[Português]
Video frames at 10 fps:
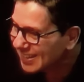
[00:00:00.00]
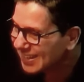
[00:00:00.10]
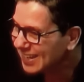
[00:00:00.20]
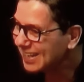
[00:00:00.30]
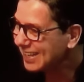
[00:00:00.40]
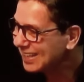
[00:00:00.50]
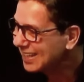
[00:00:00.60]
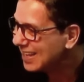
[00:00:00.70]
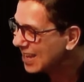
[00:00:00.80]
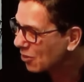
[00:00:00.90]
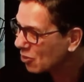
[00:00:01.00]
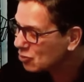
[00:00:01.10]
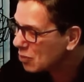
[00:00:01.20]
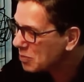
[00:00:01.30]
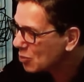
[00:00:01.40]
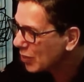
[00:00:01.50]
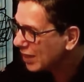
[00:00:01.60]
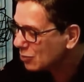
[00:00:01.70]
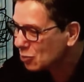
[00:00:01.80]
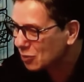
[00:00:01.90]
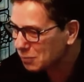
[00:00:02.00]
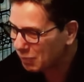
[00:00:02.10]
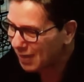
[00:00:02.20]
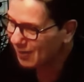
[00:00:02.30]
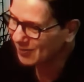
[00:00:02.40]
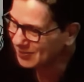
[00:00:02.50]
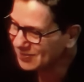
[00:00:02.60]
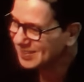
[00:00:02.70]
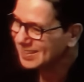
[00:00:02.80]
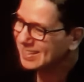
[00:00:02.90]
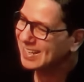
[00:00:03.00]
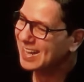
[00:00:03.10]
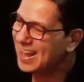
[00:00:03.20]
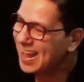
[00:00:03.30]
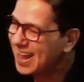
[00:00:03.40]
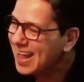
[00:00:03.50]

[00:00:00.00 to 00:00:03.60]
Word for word: né? É o nosso amigo reitor, Paulo. Ah,